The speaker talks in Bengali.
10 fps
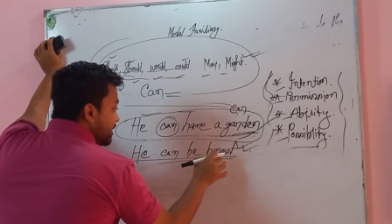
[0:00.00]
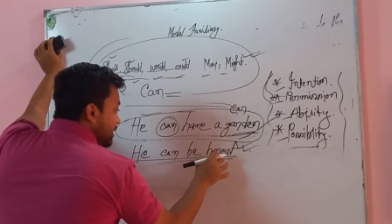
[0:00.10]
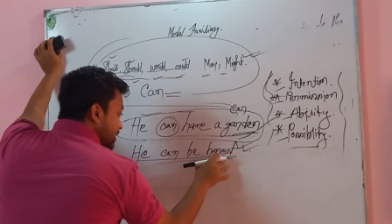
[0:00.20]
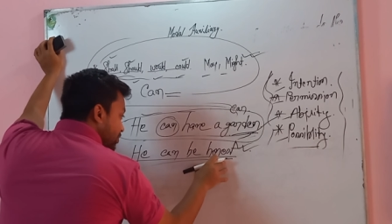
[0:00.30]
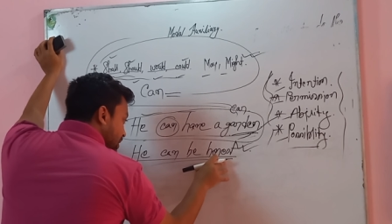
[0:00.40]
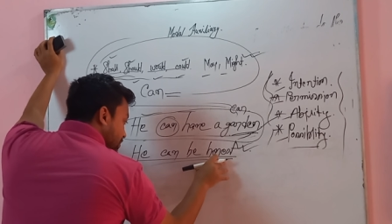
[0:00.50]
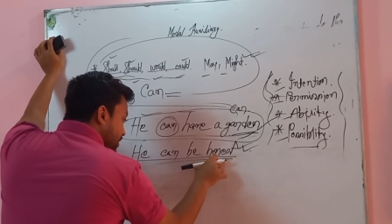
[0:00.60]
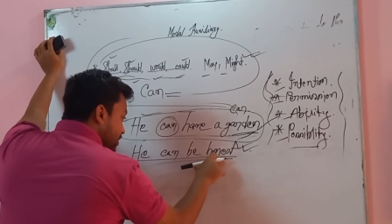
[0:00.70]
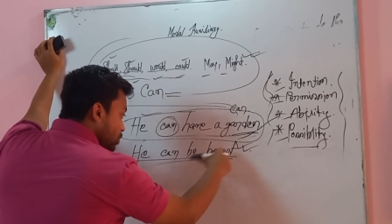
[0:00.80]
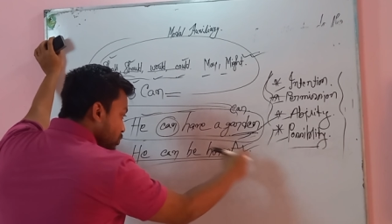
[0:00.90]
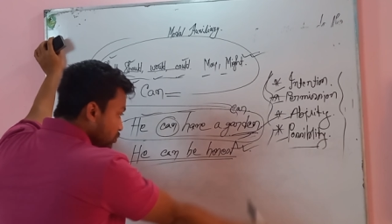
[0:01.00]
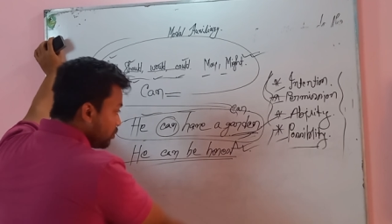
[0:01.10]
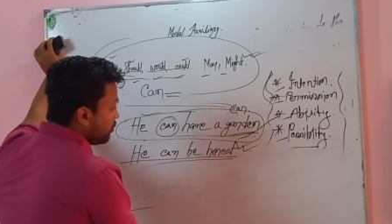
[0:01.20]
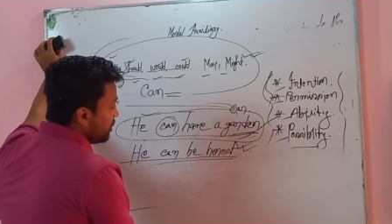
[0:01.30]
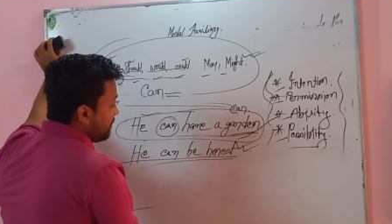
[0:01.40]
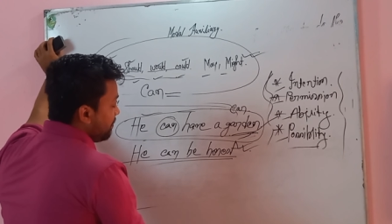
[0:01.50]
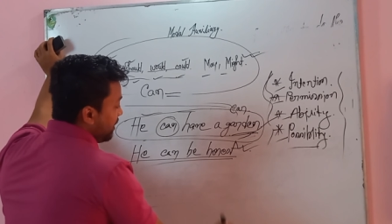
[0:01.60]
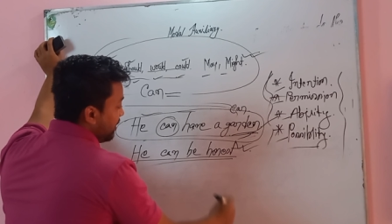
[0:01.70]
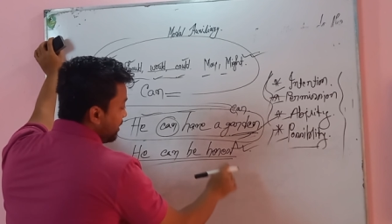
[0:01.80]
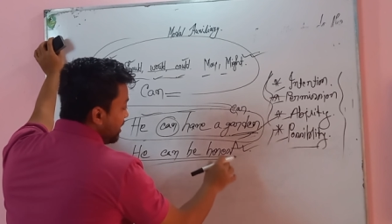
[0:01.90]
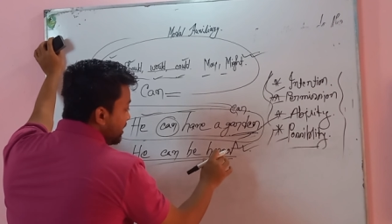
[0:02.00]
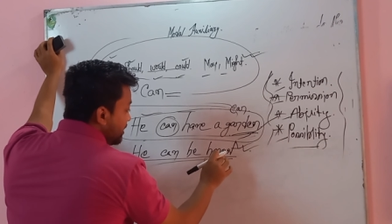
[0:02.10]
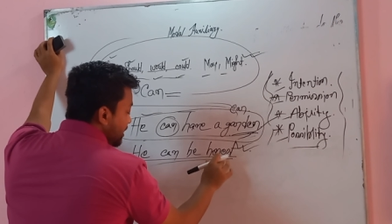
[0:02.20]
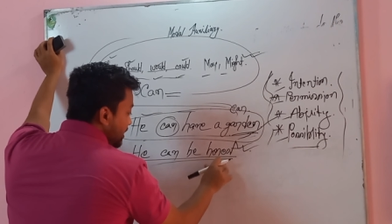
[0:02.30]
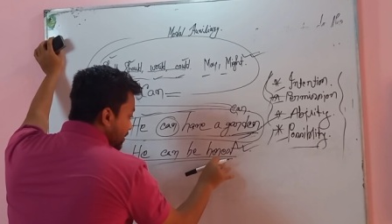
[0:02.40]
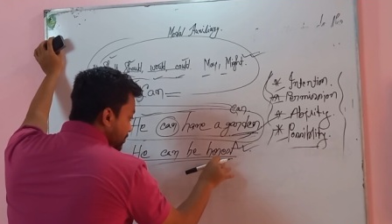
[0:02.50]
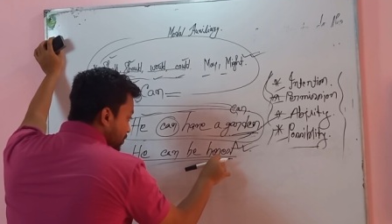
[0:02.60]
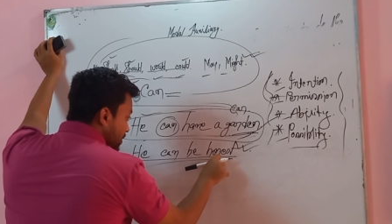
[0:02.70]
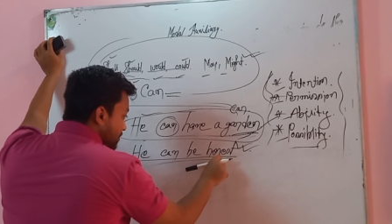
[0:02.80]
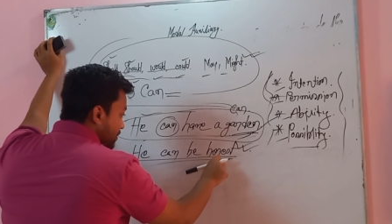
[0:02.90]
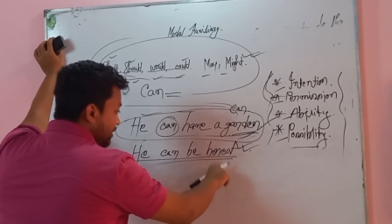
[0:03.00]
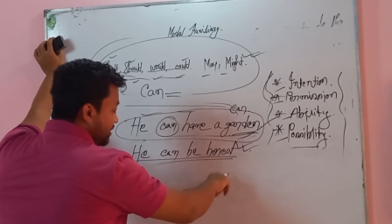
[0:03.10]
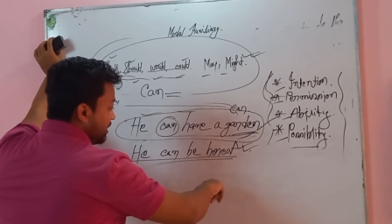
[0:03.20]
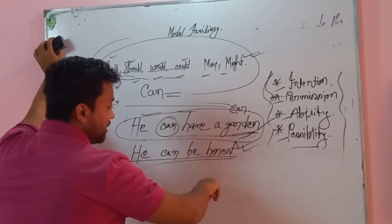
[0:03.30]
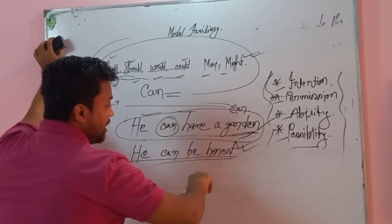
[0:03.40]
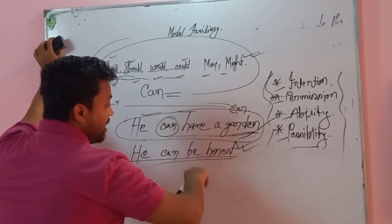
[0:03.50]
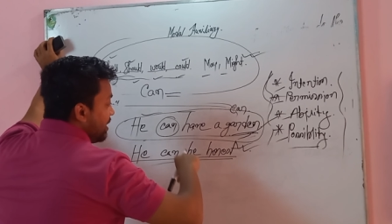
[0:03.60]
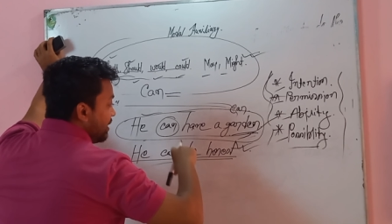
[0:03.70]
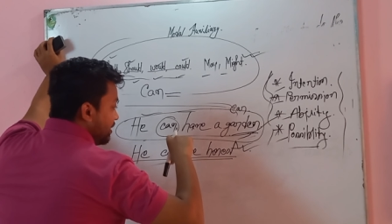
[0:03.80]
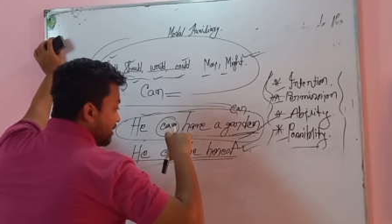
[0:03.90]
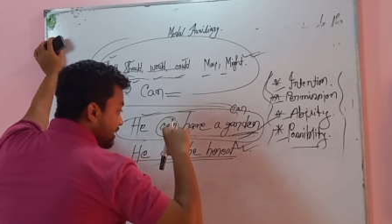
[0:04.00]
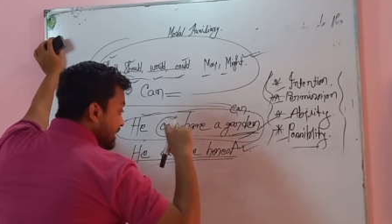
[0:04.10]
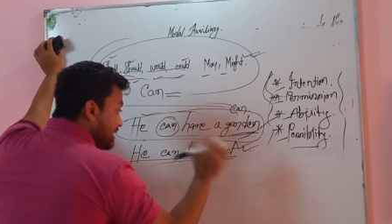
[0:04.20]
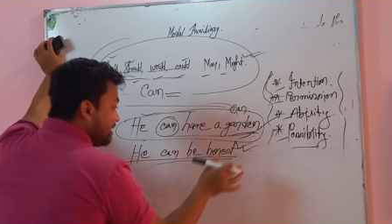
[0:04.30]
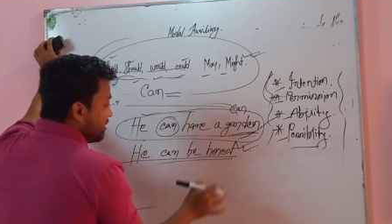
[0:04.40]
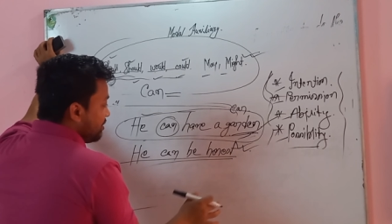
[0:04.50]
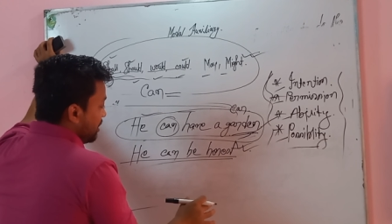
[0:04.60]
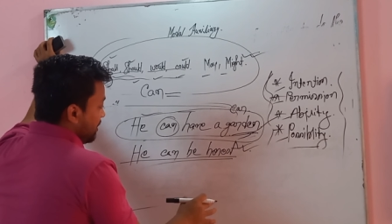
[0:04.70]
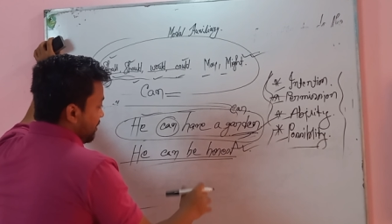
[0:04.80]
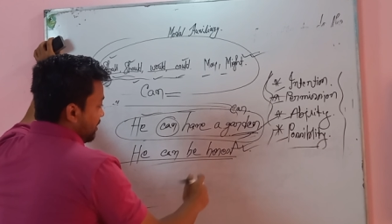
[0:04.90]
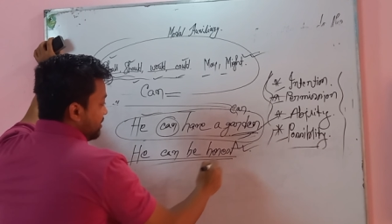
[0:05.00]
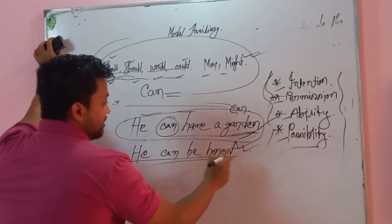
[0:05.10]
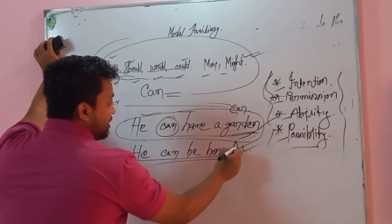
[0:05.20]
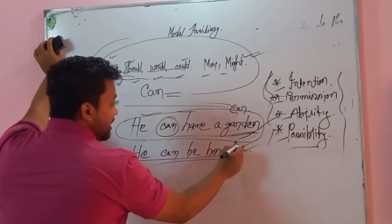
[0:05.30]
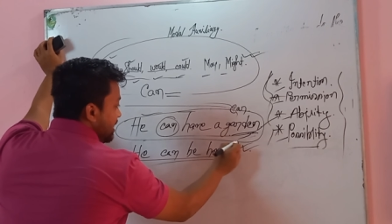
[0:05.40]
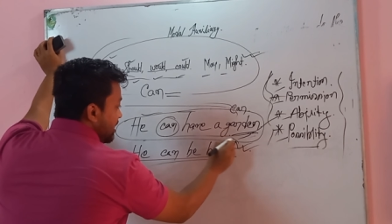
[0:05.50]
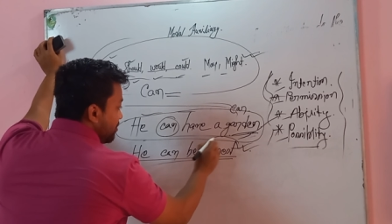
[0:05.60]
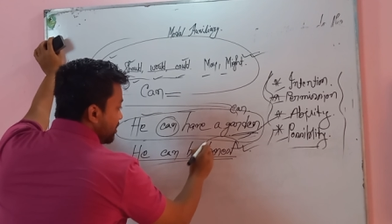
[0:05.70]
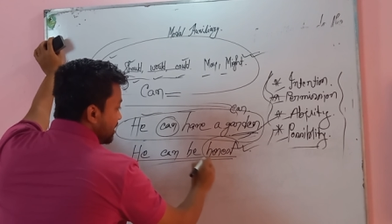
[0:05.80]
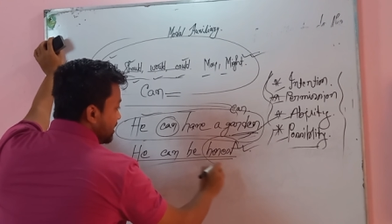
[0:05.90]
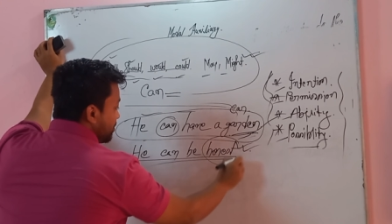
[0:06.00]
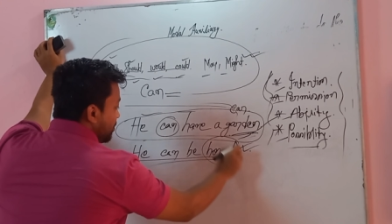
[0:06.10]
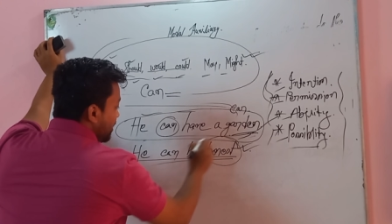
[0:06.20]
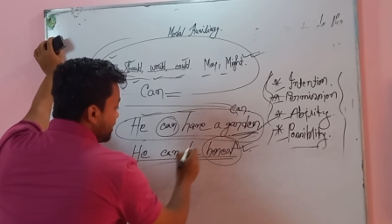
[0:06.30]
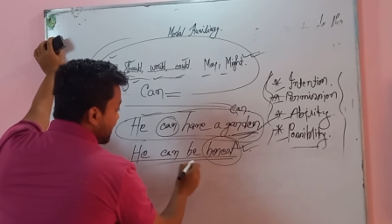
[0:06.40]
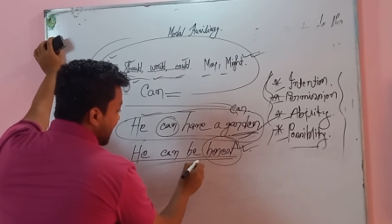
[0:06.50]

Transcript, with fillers: সে কি হইতে পারে অসুন্দর হইতে পারে সে কেমন হইতে পারে সে ইন্টেলিজেন্ট হইতে পারে জাস্ট এই নামটা চেঞ্জ করে যে